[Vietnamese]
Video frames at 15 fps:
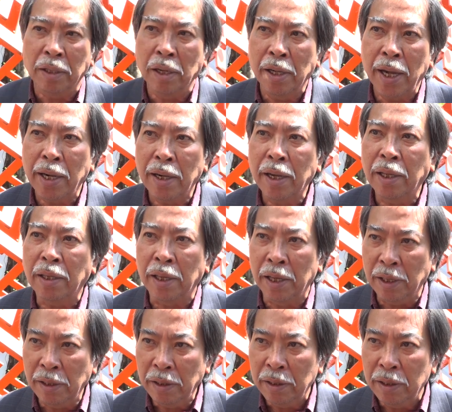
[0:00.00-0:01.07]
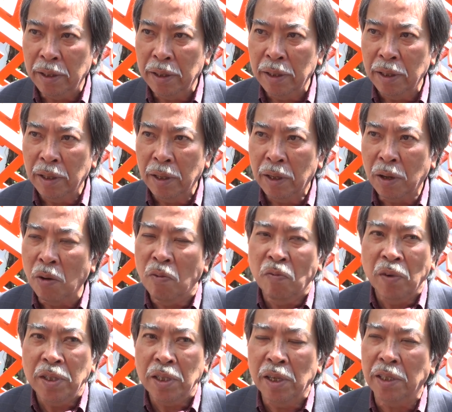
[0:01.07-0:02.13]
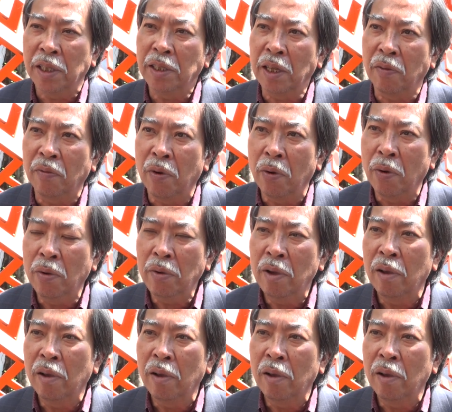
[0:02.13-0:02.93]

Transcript: Thơ ca đã cất tiếng cùng với những người dân thành phố,